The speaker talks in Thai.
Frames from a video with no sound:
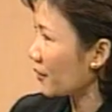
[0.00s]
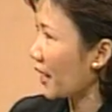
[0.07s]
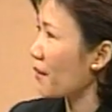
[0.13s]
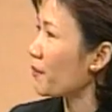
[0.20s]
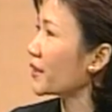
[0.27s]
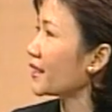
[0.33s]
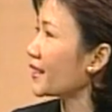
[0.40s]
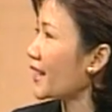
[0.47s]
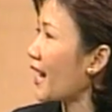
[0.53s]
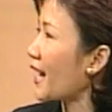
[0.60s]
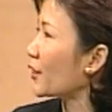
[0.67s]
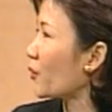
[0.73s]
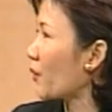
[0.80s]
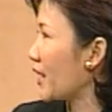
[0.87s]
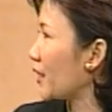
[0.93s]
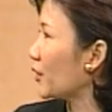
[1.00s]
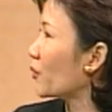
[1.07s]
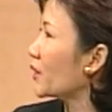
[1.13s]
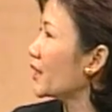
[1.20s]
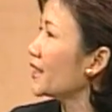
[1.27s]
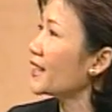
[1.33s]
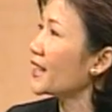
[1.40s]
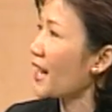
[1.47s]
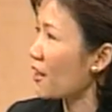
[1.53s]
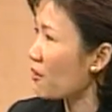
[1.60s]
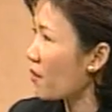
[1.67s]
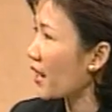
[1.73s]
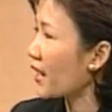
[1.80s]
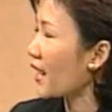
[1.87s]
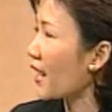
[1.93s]
การพัฒนาตัวเองตรงนี้ยังไง
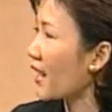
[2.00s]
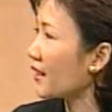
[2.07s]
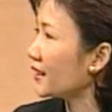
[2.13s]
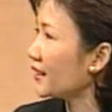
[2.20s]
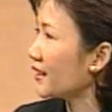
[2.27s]
บ้างคะ